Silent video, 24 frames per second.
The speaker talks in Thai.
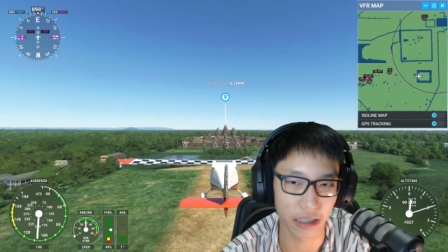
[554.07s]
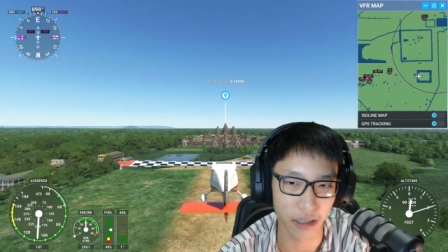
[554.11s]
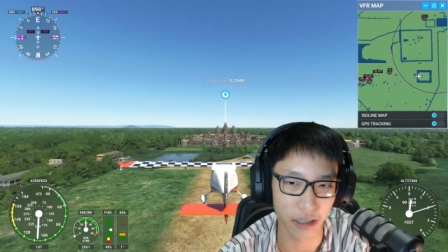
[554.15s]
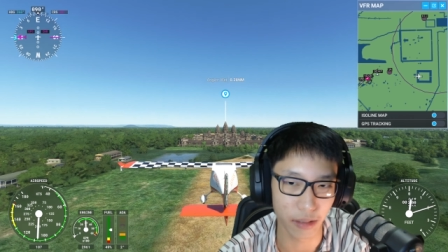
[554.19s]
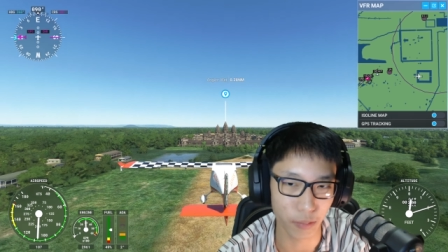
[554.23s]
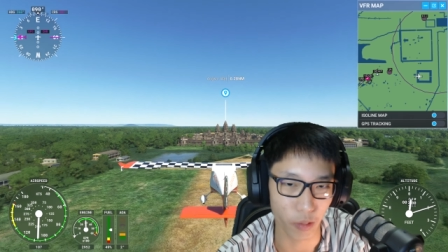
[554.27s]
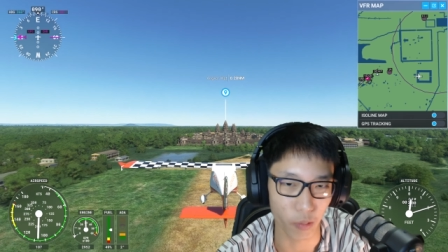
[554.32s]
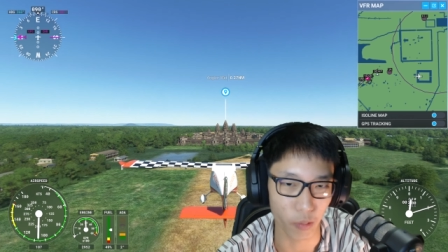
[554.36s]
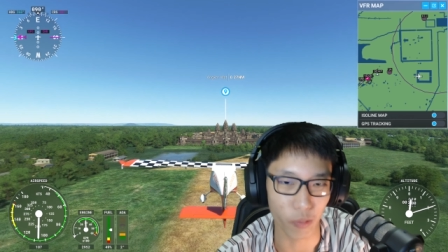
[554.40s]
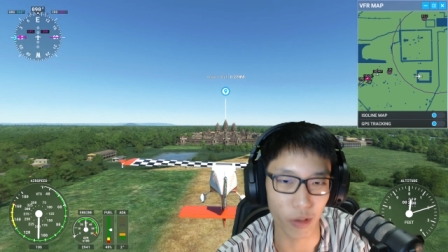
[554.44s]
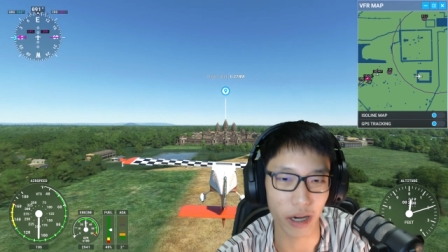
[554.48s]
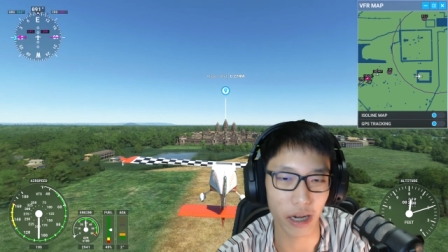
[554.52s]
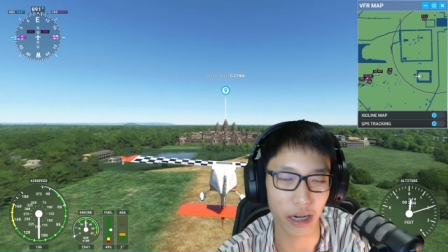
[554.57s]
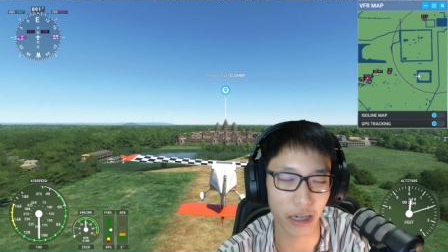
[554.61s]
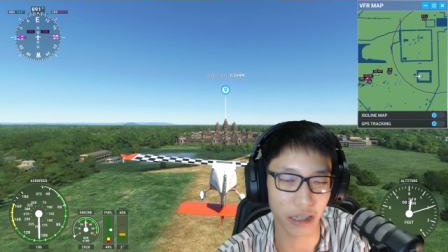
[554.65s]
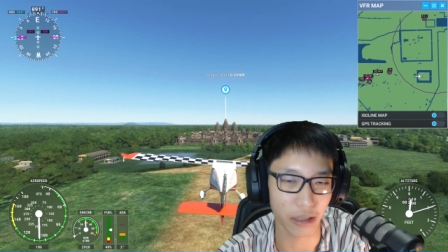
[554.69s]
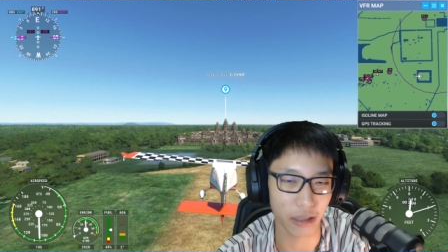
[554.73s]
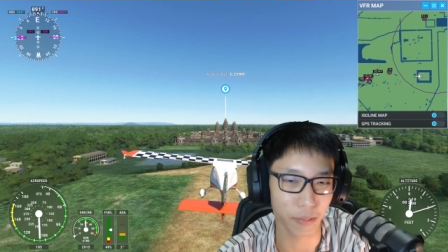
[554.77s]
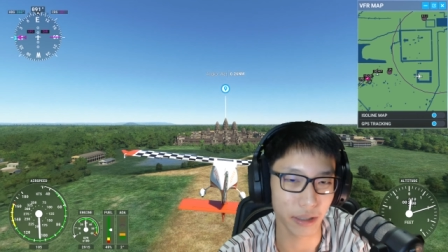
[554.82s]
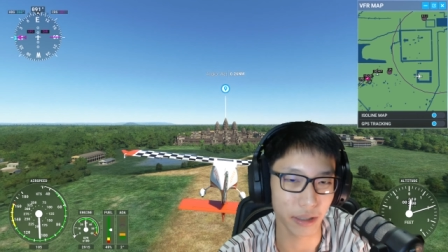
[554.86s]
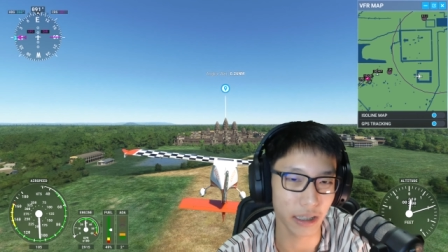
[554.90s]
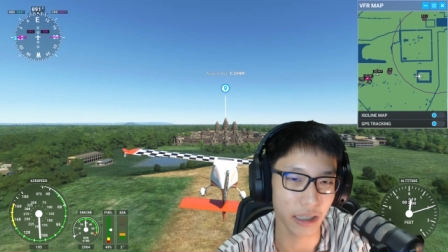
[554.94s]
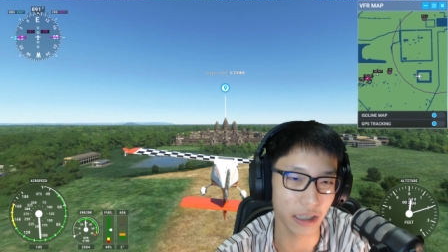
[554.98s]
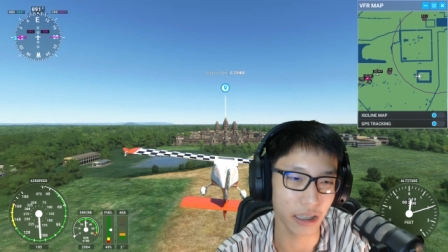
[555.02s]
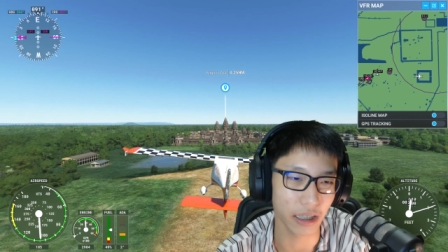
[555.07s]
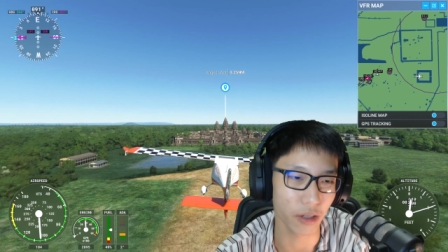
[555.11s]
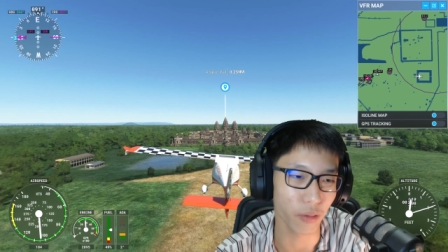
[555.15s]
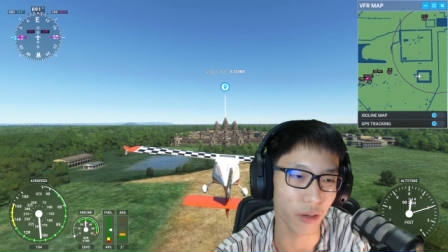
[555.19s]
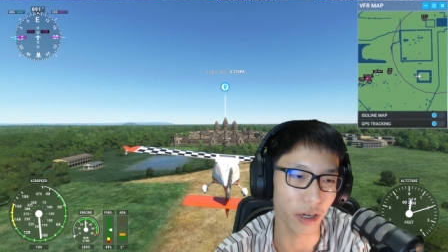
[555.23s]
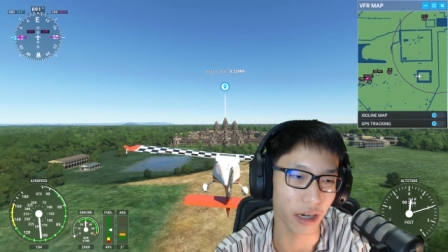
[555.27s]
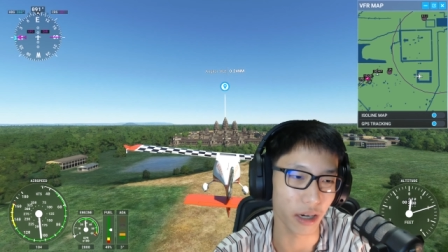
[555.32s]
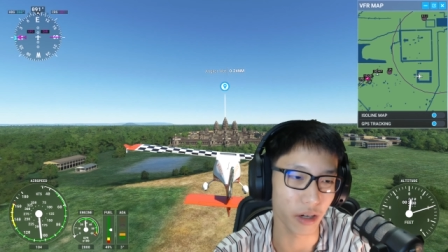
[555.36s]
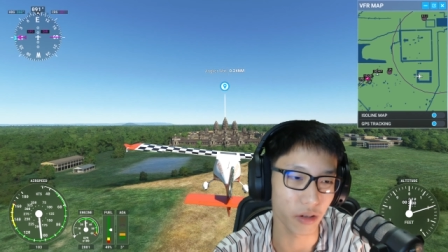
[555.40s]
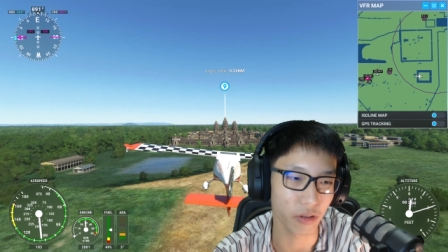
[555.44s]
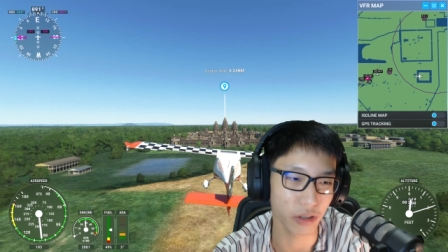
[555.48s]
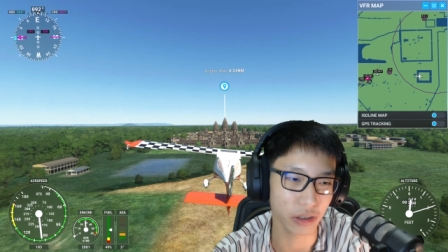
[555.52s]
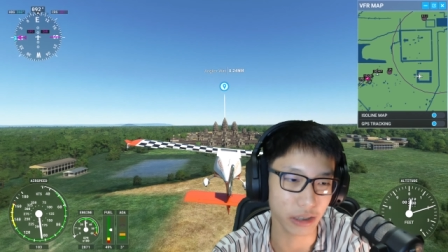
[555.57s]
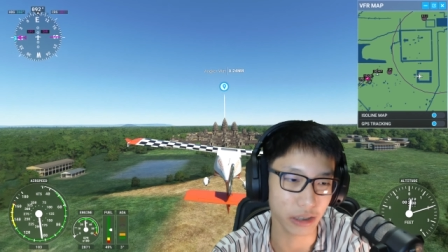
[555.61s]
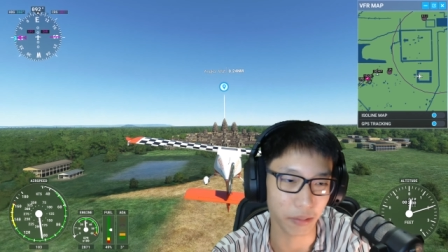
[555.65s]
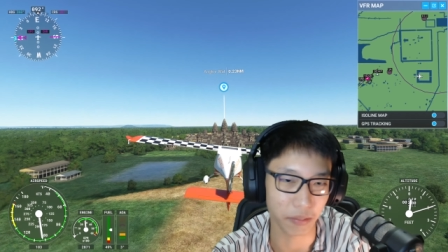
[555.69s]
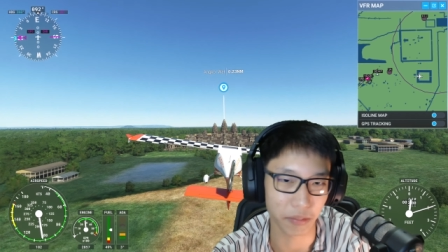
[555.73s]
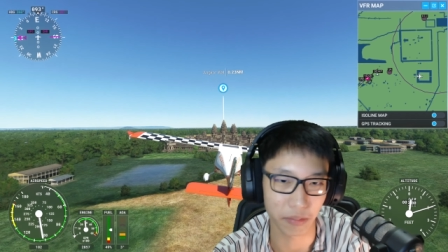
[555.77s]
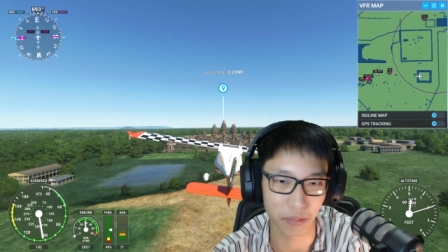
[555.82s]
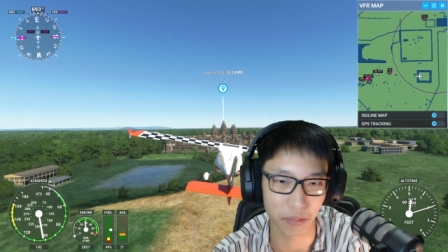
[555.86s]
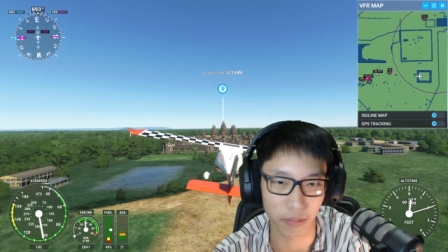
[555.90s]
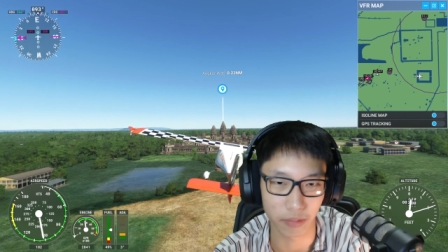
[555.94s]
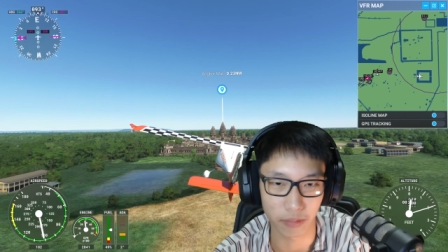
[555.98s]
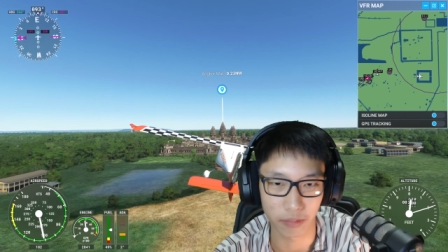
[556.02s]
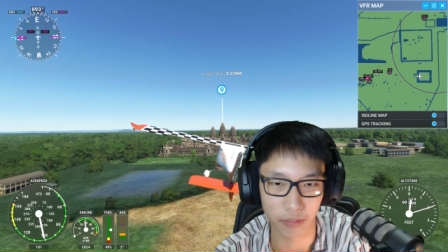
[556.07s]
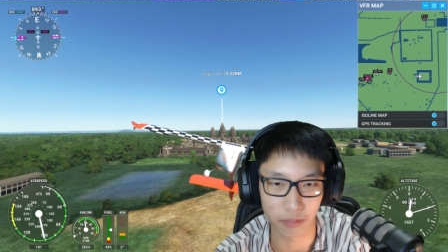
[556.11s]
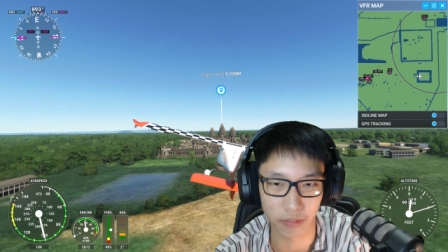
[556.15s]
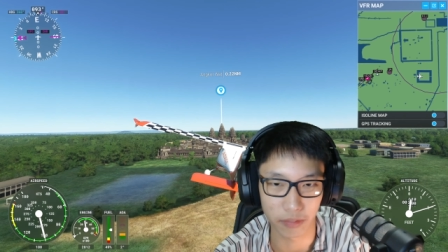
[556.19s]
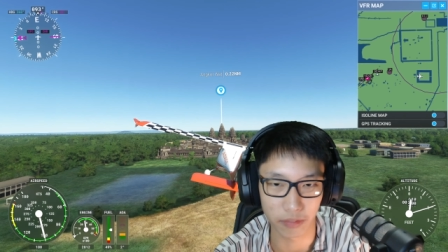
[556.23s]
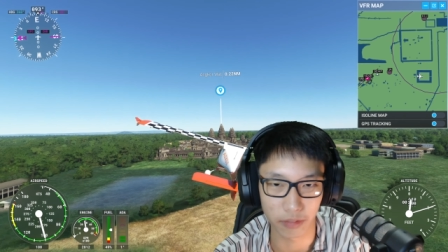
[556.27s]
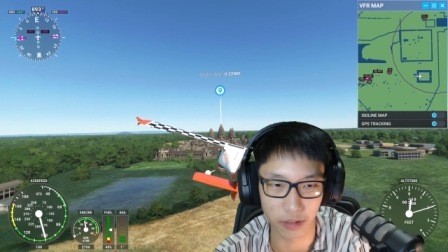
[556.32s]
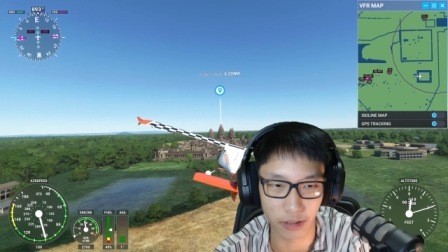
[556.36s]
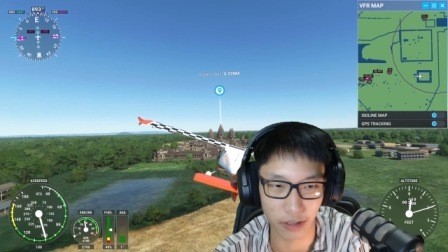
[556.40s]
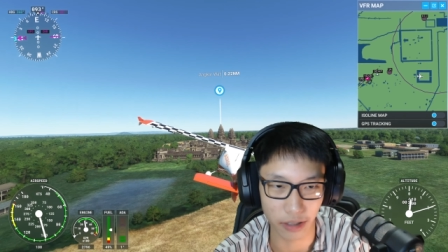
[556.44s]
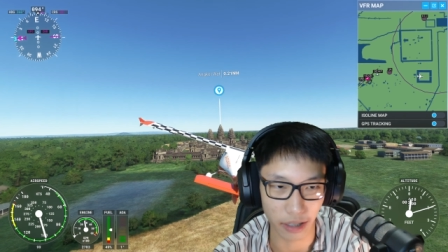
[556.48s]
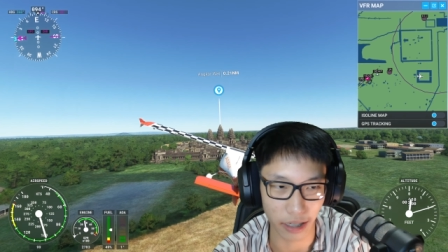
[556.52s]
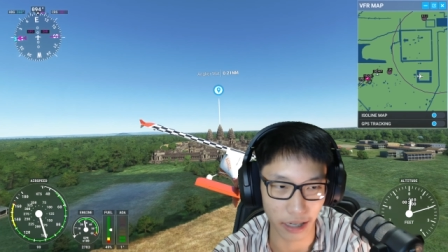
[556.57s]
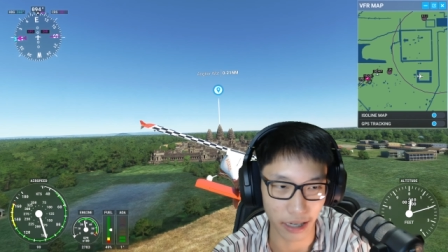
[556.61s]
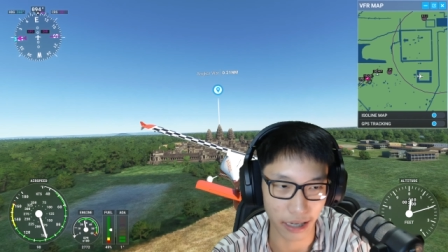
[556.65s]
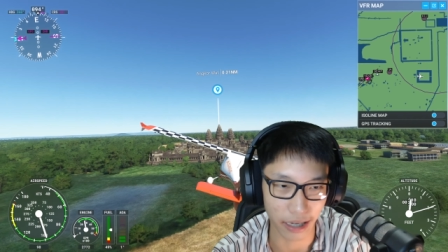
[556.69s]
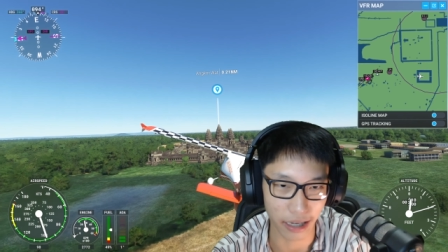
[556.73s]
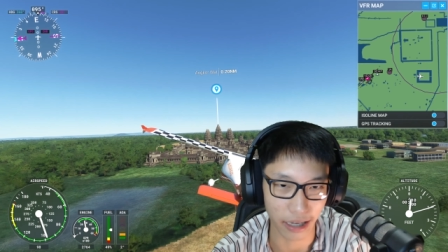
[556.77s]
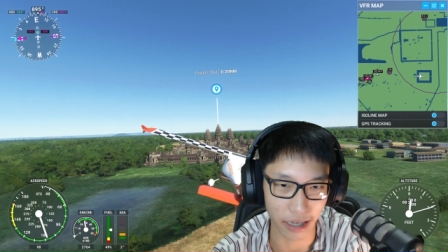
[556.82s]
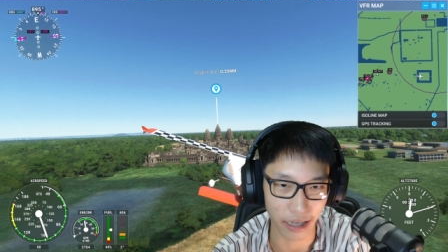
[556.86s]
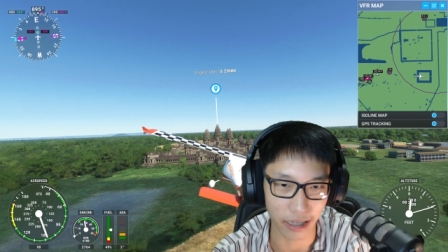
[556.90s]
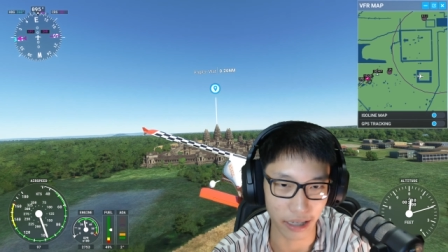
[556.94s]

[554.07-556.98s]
ผมว่าดีไม่ดีเยอะกว่านั้นด้วยซ้ำนะฮะ